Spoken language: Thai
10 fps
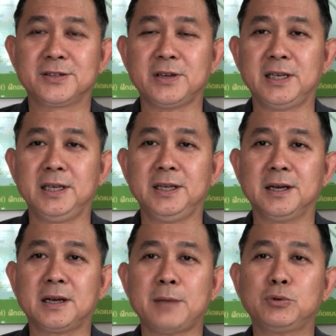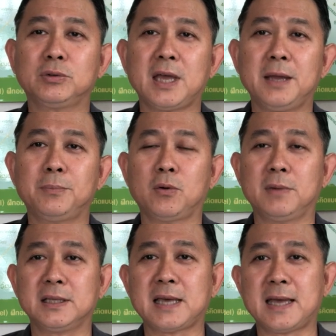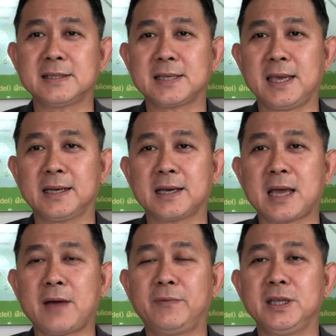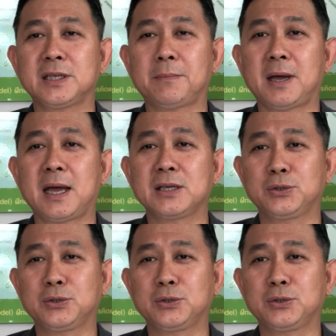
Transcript: สวัสดีนะครับทุกท่านผมอาจารย์เสกนะครับวันนี้จะมา